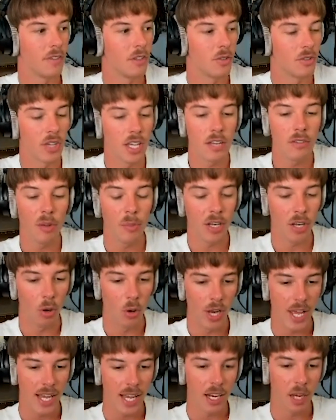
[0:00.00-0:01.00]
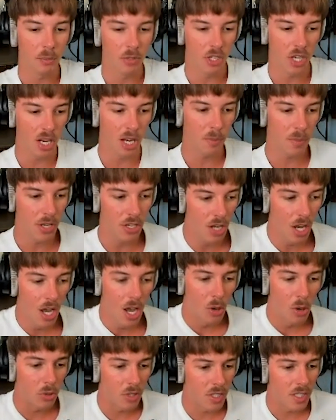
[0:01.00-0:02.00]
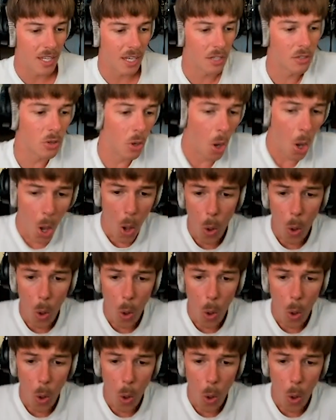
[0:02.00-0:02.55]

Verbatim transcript: Wenn du so irgendwann mit Kollegen am Chillen bist und sie sagen so,